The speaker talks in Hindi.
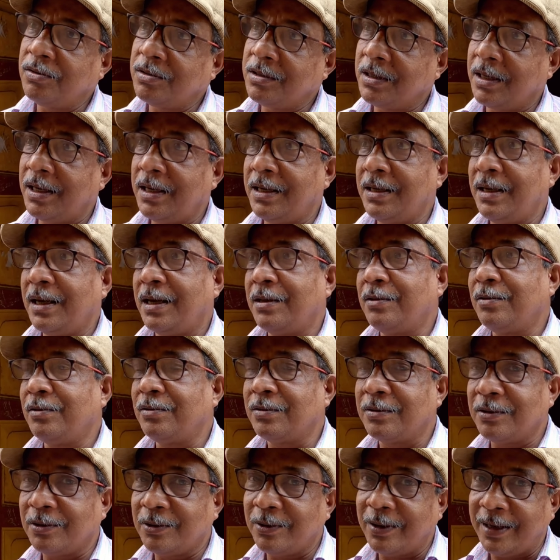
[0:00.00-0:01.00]
बहुत सारा याद
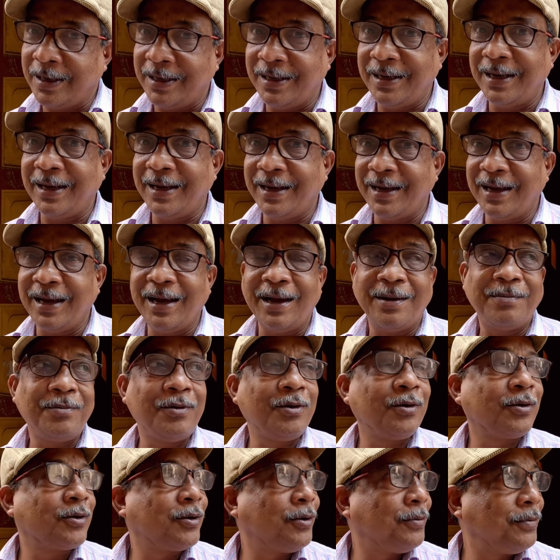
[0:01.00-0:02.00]
उनको तो है ही है
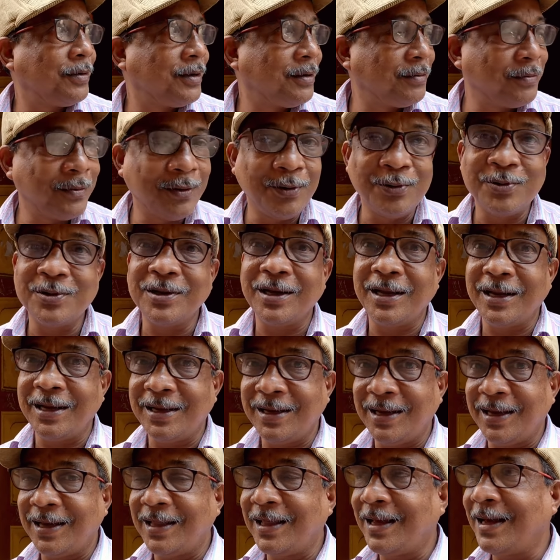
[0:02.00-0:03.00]
हम लोग को भी बहुत
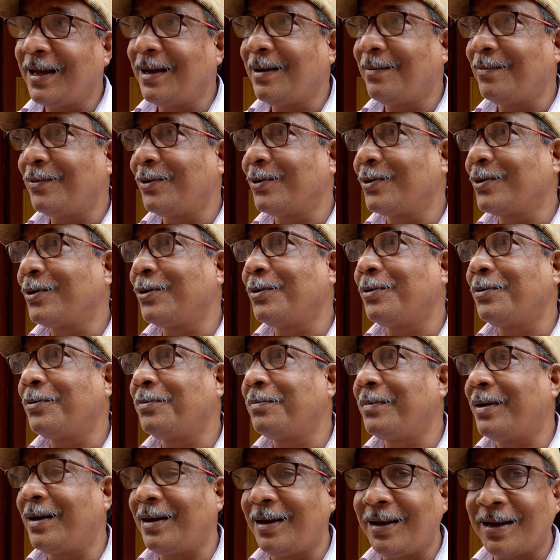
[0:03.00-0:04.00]
सारा याद है हम लोग को
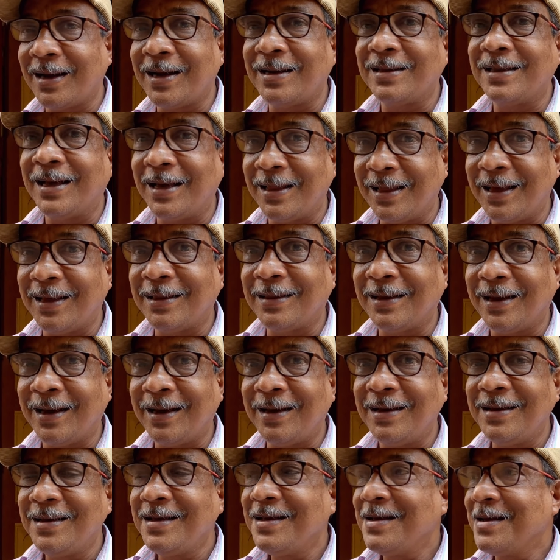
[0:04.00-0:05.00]
माला का दादा
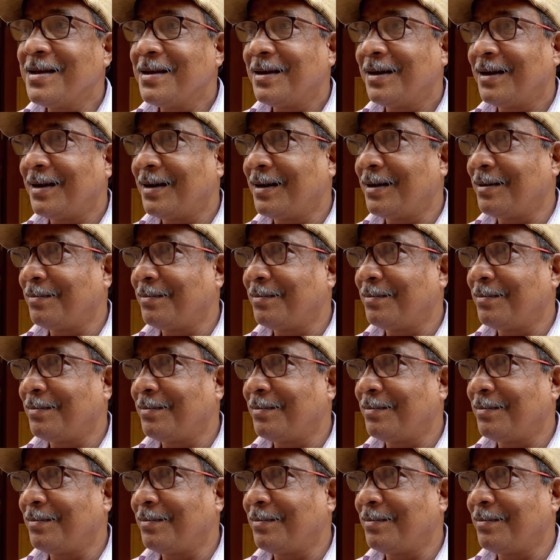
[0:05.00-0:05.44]
था आ, हम्म।